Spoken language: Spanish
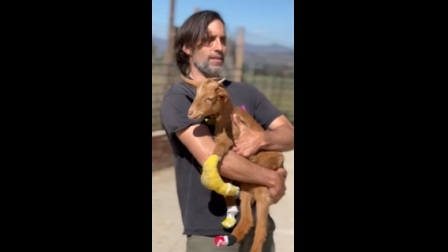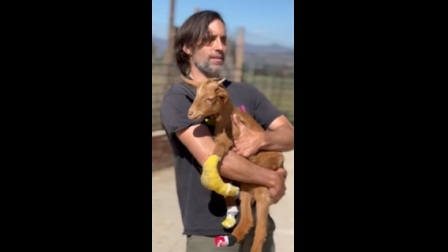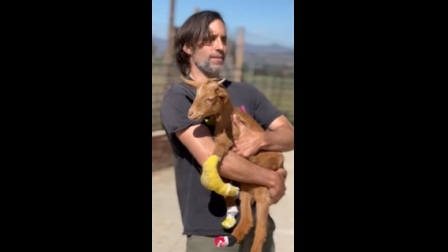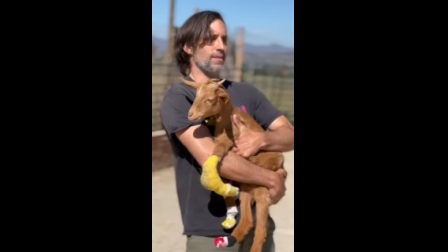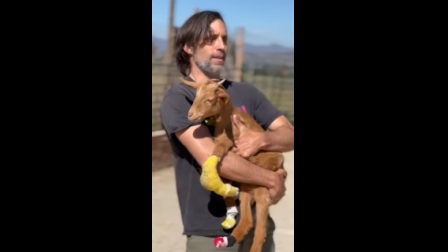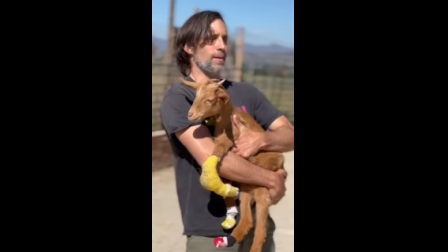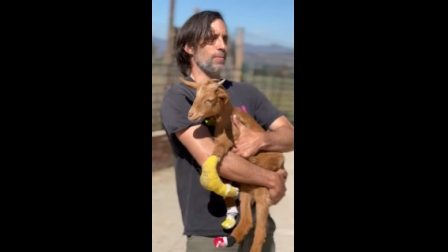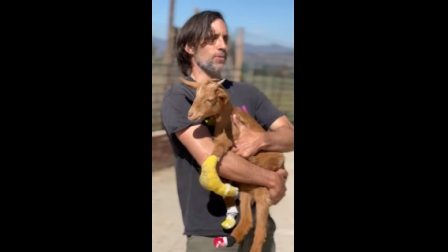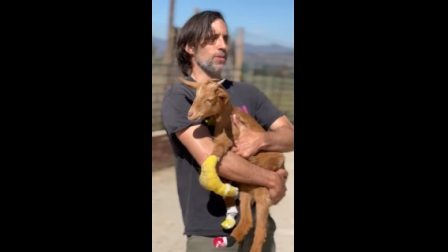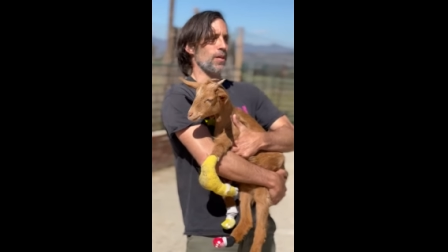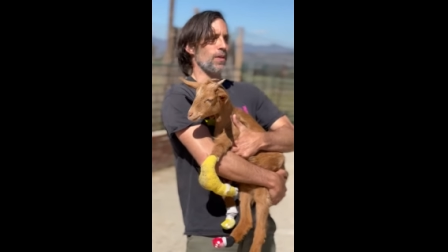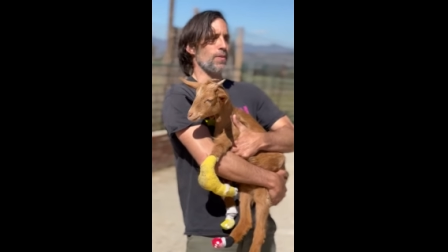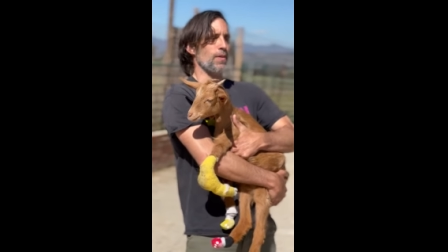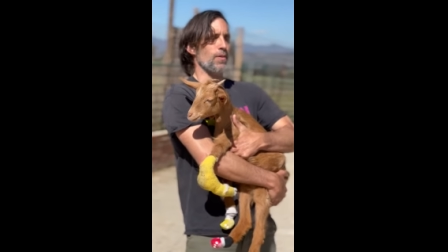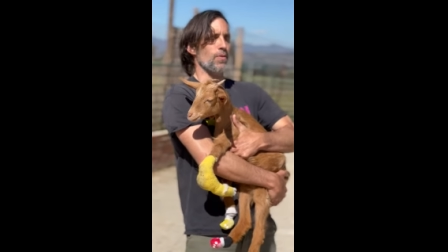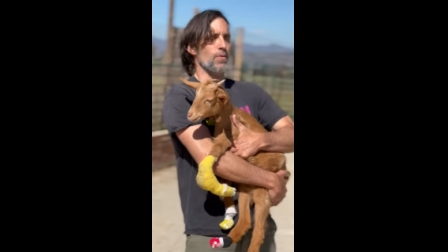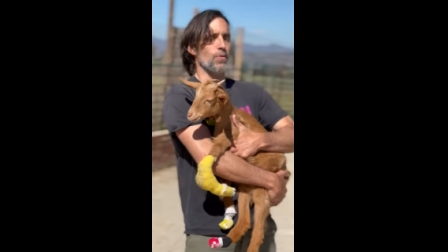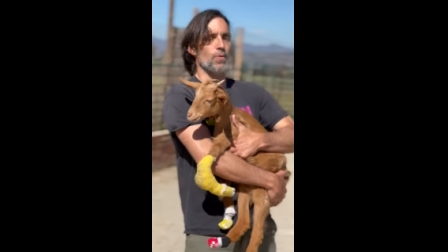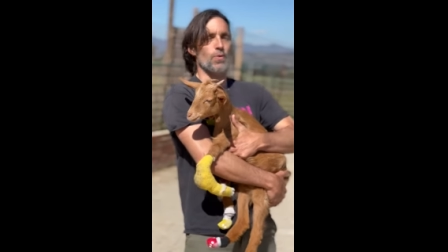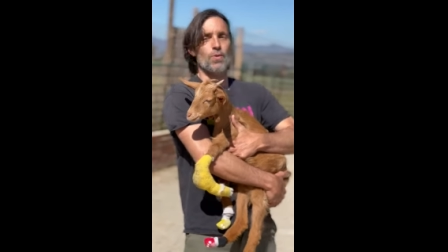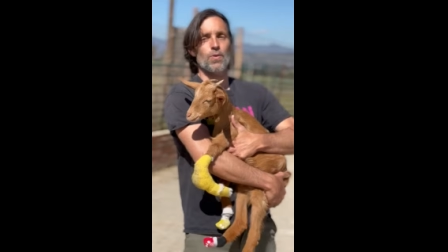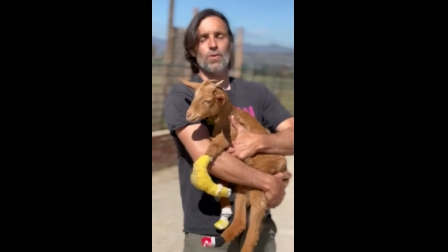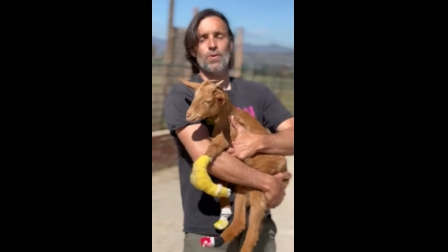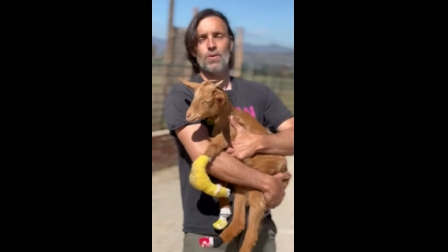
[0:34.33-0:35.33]
Estamos
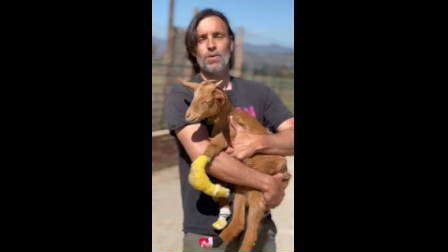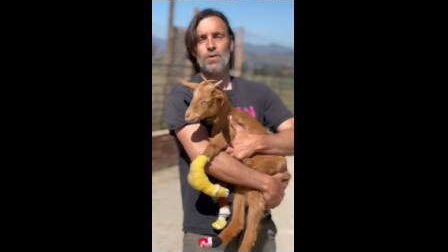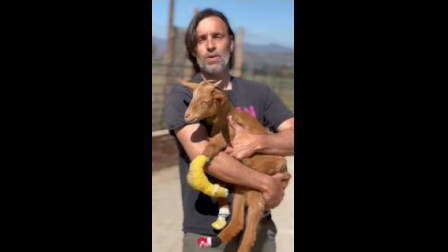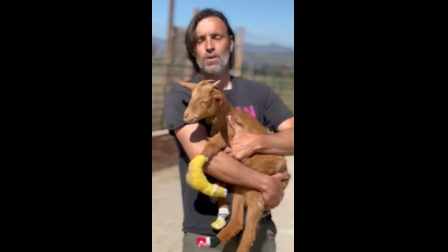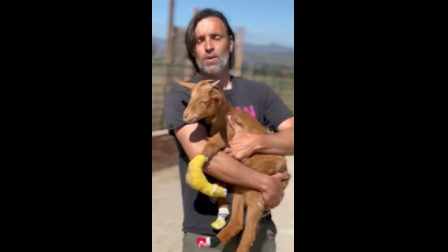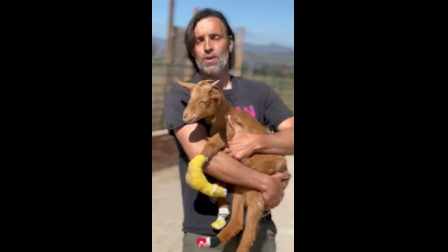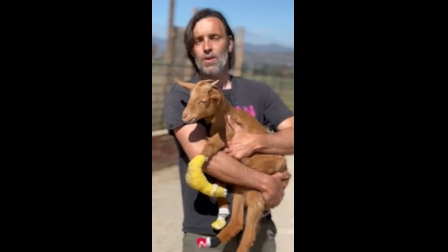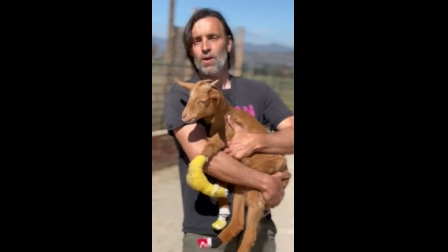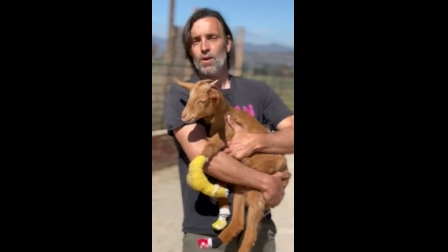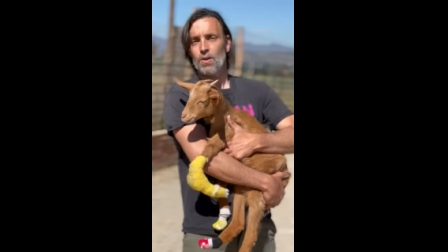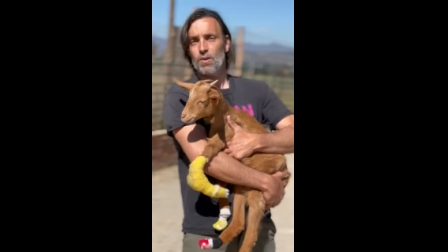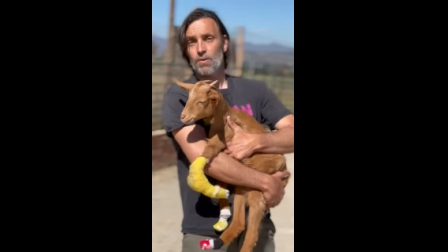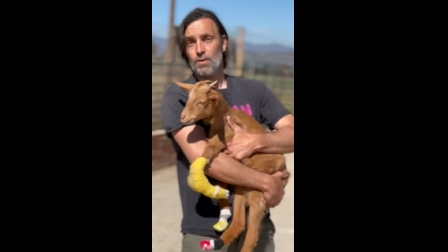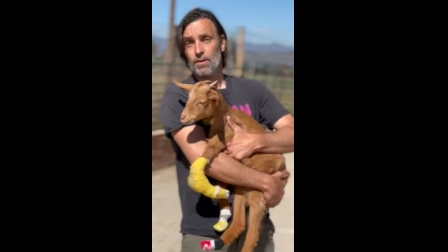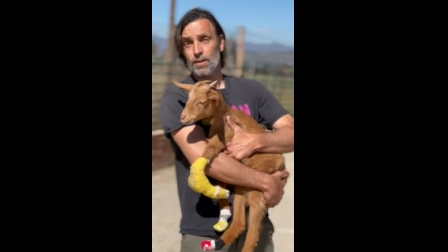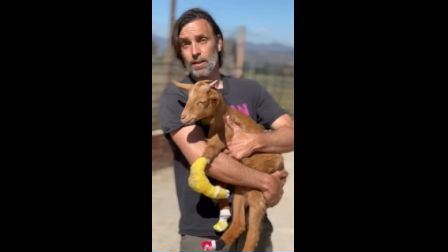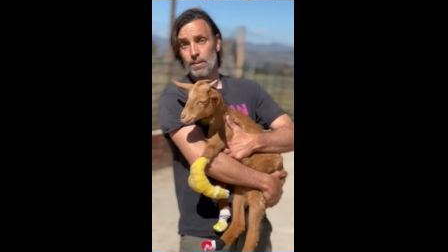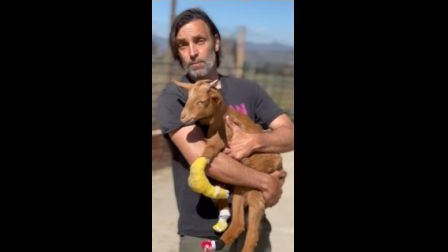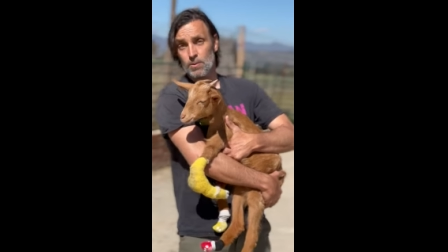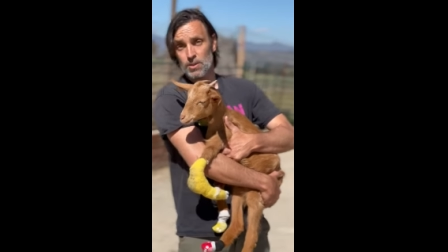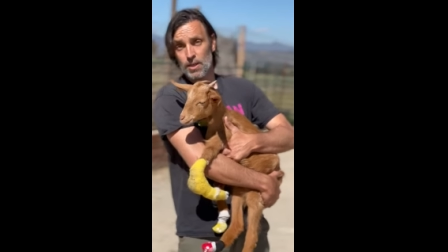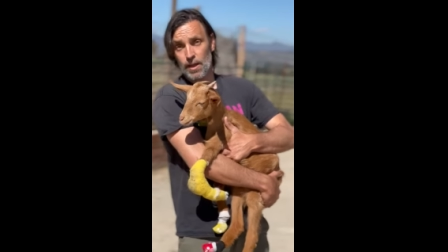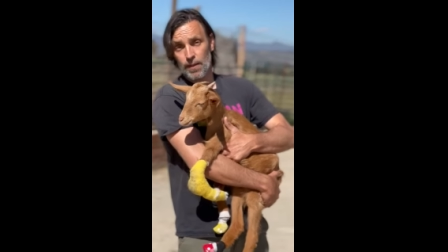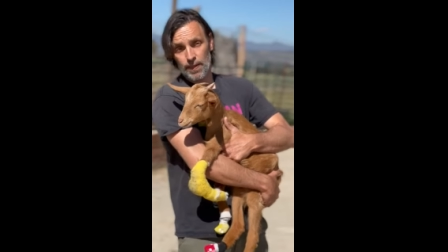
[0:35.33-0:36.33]
haciendo lo que
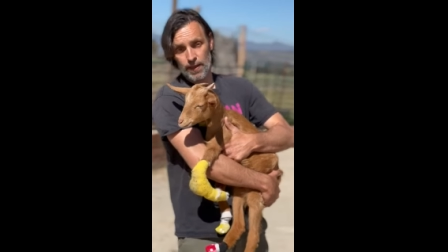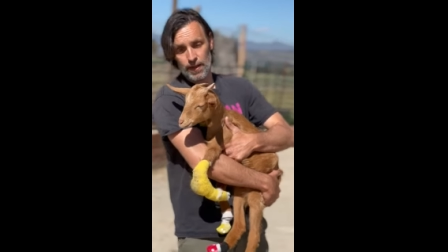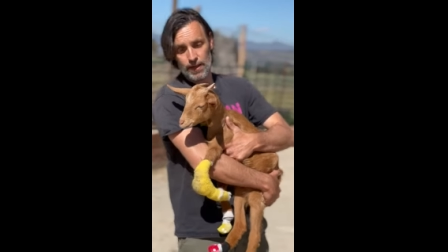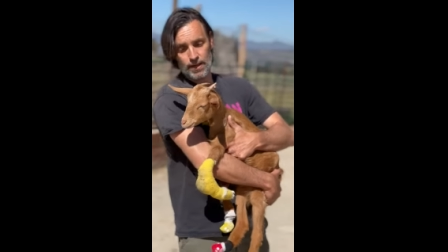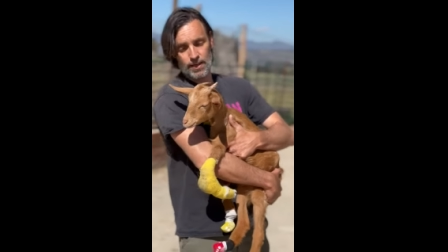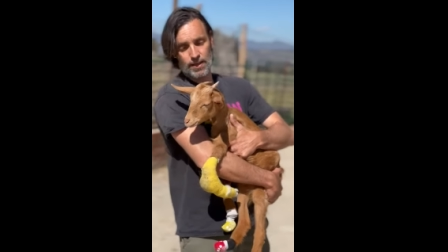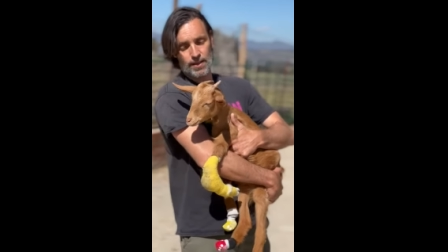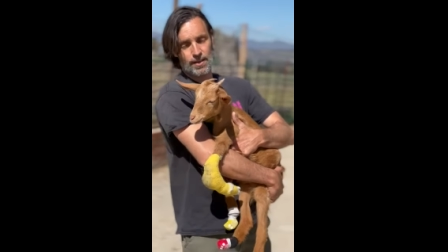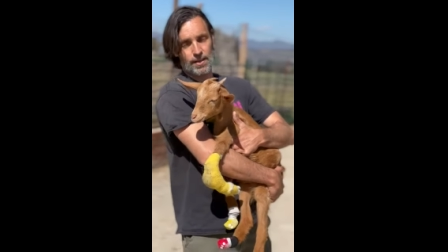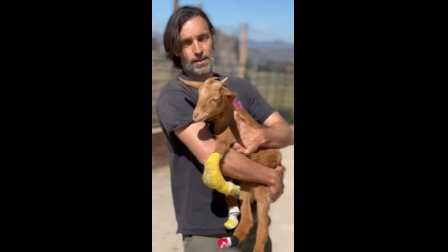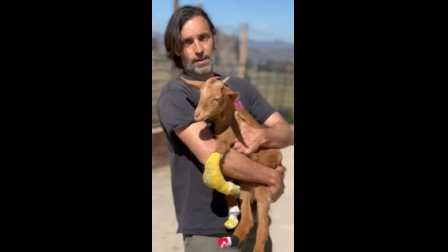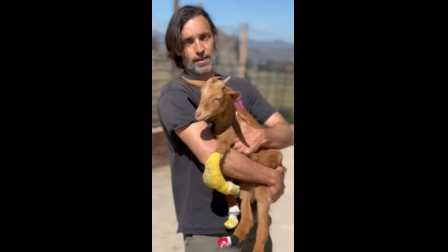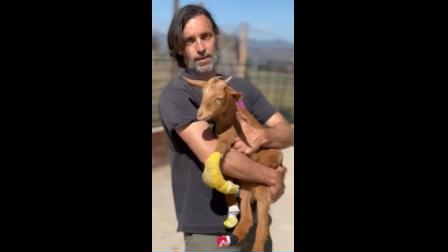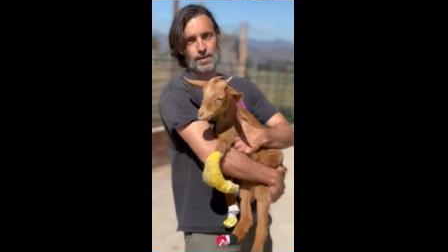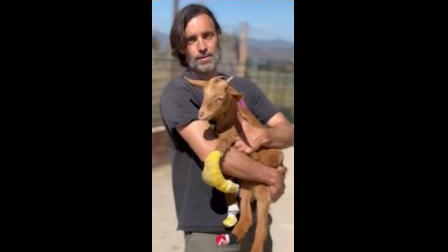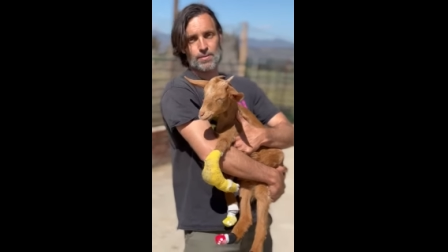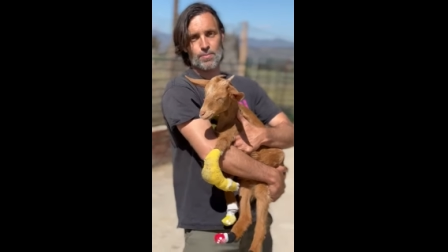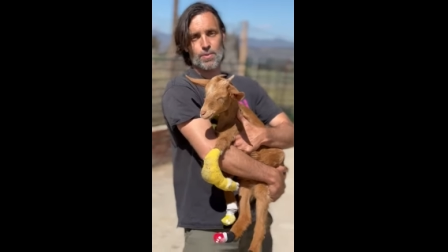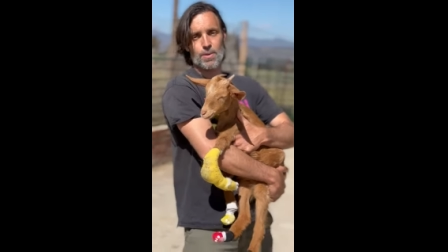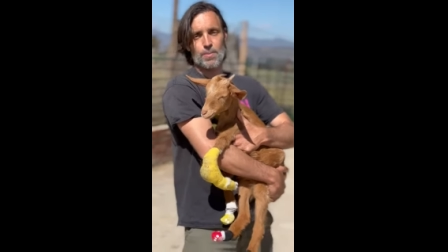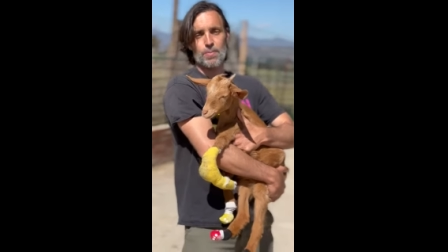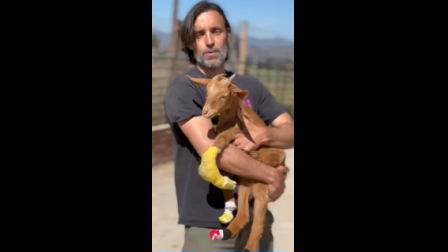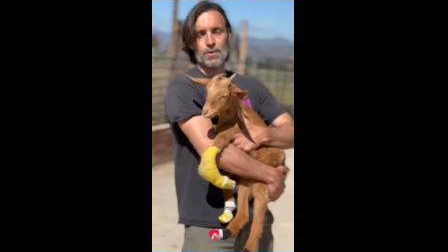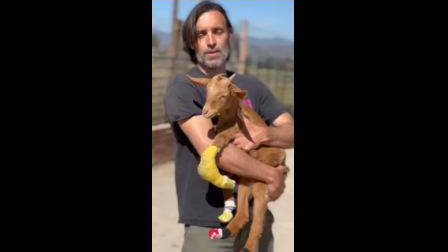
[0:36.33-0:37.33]
tenemos que hacer, que es
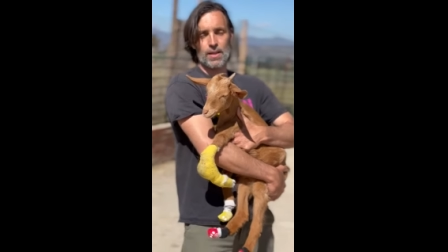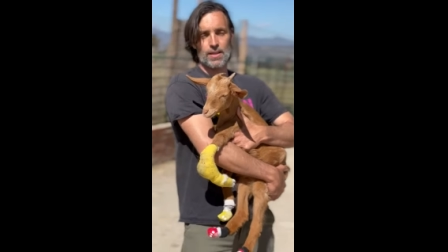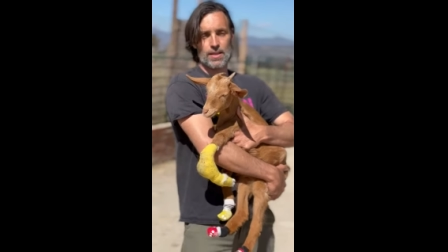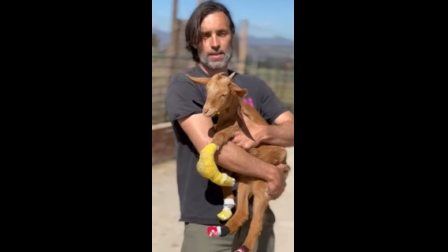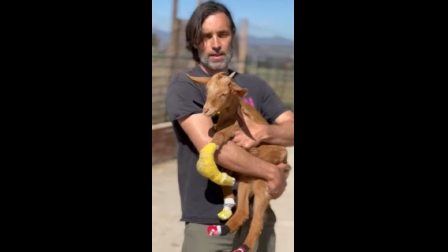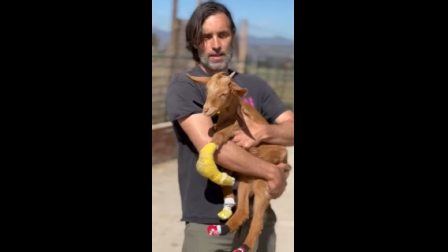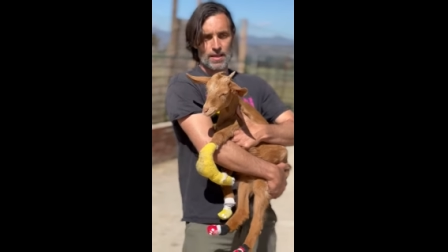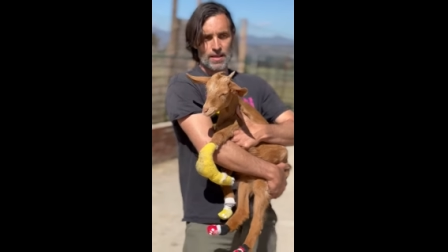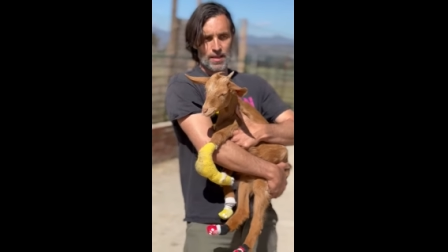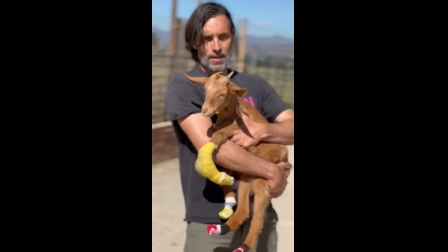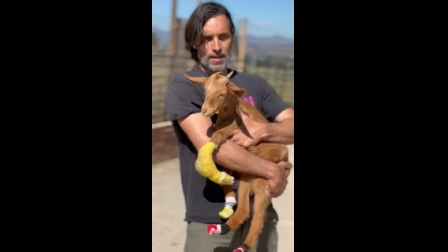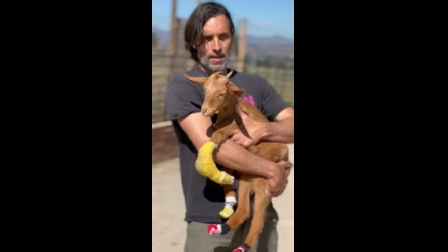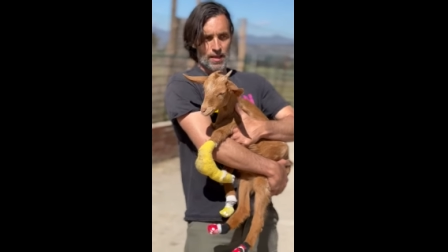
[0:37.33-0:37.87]
muy importante.